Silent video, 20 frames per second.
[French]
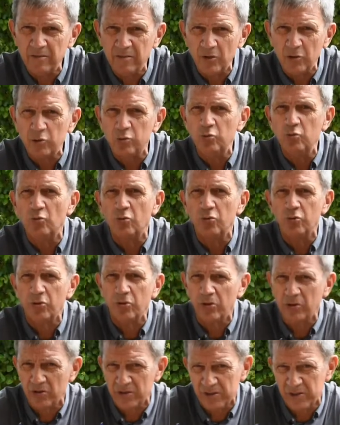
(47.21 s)

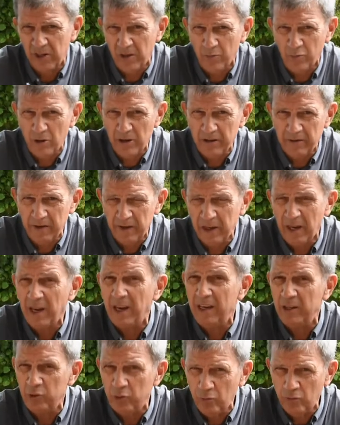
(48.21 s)

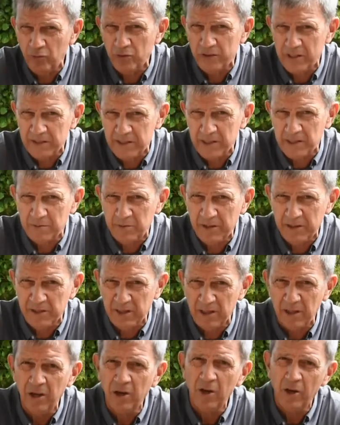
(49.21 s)
ventoutcontrecancer.fr et tout vous est
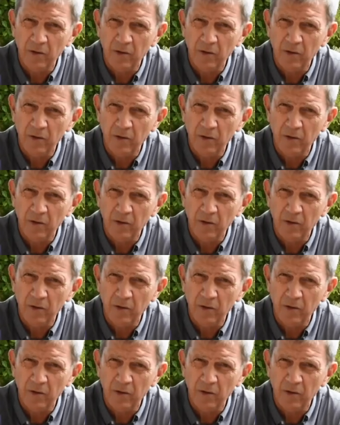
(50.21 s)
expliqué.